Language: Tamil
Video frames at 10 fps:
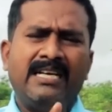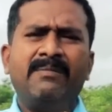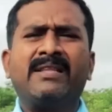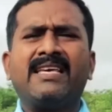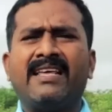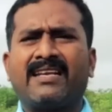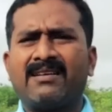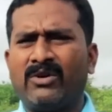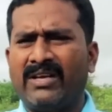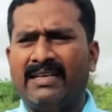நிம்மதியாக இருக்க
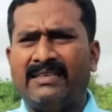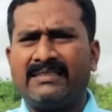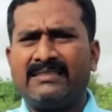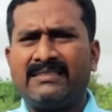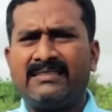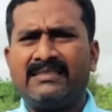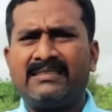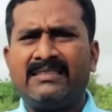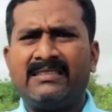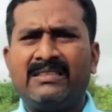முடியல
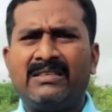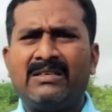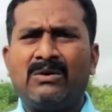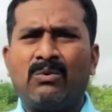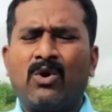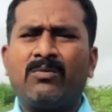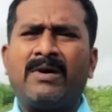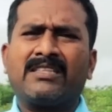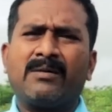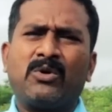ஒரு
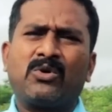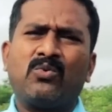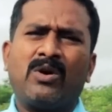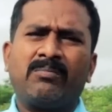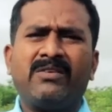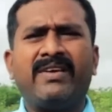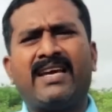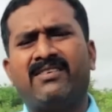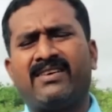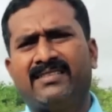மாத்திரை போட்டு ஒன்பது
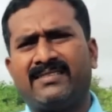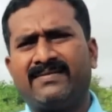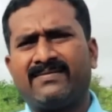வியாதி வருது